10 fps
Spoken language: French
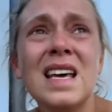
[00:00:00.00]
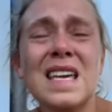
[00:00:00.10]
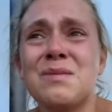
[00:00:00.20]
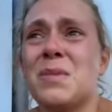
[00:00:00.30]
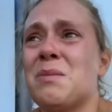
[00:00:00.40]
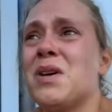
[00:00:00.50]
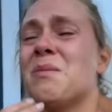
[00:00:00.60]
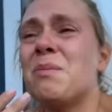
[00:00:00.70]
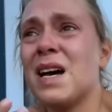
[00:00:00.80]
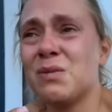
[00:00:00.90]
Il m'a
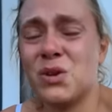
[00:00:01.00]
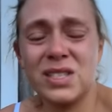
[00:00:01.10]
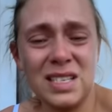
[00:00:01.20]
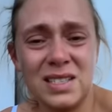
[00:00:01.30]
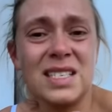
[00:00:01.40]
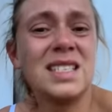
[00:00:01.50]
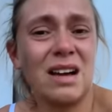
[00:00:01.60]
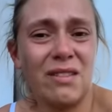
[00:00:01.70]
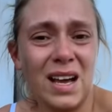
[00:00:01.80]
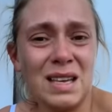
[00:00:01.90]
même pas demandé si ça
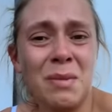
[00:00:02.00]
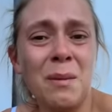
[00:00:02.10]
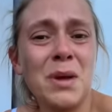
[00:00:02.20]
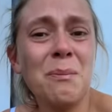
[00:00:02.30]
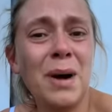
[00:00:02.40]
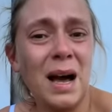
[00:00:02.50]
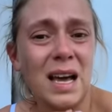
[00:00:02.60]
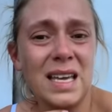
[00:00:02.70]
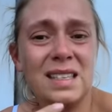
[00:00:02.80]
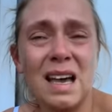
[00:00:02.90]
va, il m'a même pas
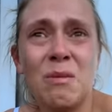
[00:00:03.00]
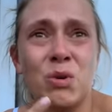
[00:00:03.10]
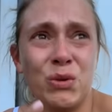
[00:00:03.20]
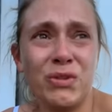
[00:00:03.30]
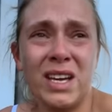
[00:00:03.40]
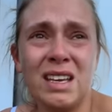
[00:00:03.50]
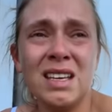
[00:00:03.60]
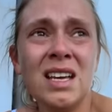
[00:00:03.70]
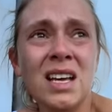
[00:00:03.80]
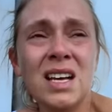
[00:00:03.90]
aidé à me lever.
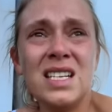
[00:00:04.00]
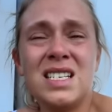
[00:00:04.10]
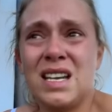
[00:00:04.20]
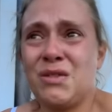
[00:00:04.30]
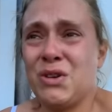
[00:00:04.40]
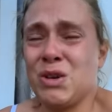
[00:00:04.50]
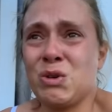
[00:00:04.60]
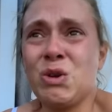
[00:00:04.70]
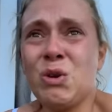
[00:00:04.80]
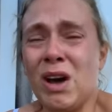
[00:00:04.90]
J'ai
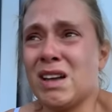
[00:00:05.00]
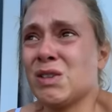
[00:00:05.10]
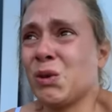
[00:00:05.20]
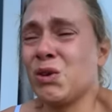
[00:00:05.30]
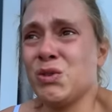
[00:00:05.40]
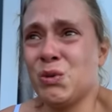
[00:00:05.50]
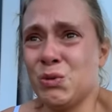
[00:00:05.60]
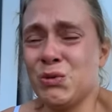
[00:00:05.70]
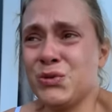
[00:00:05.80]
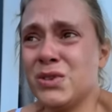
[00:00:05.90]
vécu un truc de
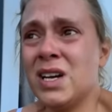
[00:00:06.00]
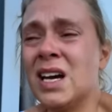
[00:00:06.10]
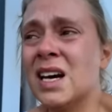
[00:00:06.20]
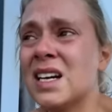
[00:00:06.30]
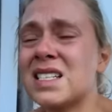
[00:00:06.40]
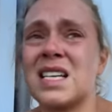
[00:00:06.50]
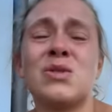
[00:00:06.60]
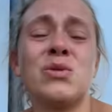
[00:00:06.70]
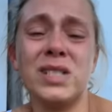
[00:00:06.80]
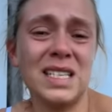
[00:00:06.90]
ouf. J'ai
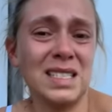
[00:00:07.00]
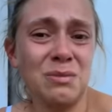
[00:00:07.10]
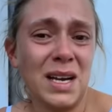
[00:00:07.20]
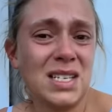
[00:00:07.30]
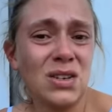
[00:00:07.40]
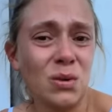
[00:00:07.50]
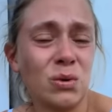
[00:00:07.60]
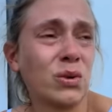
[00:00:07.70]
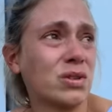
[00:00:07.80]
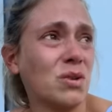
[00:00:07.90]
toutes les images.
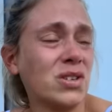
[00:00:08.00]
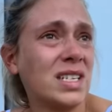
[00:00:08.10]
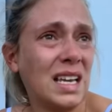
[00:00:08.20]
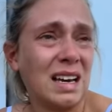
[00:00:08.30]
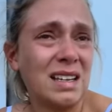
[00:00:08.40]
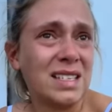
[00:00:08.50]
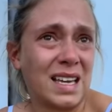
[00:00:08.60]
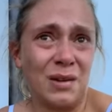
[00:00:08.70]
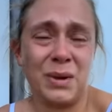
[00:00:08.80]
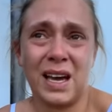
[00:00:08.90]
Heureusement, j'ai euh, des
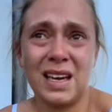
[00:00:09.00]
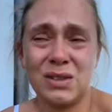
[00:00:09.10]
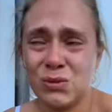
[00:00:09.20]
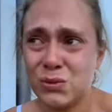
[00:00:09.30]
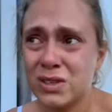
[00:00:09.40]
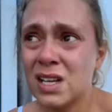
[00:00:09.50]
caméras et tout.